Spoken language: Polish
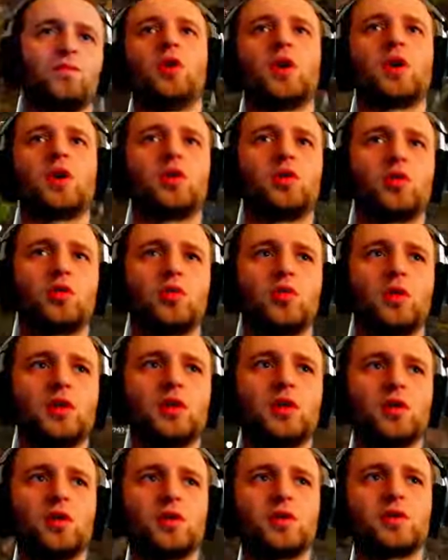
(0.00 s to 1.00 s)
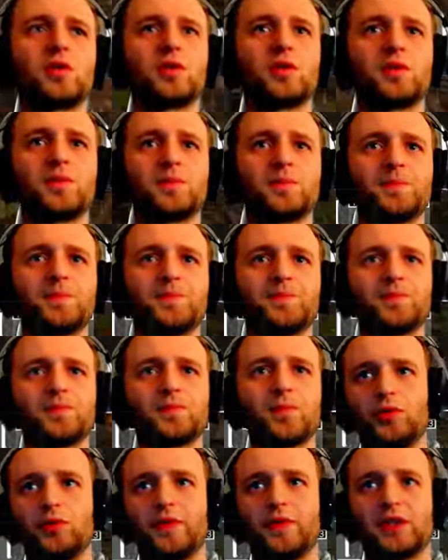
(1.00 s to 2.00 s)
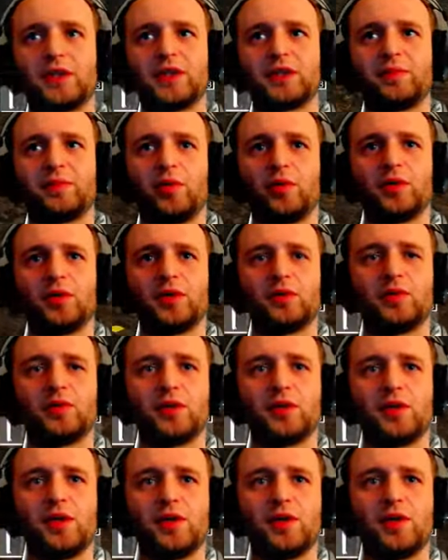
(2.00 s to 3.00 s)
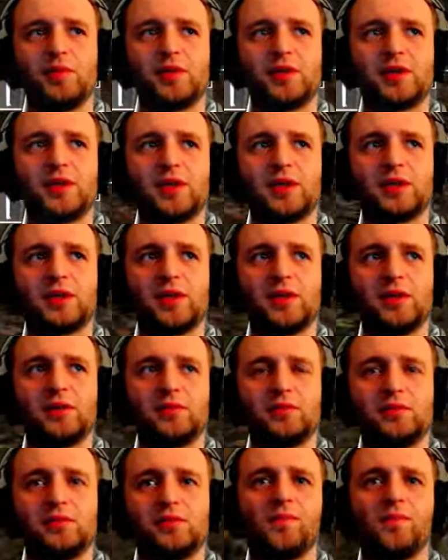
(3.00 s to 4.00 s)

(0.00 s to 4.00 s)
O, to, to trochę rozstrzał dat jest. Kuźwa, te spodnie to nieźle mnie zdradzają.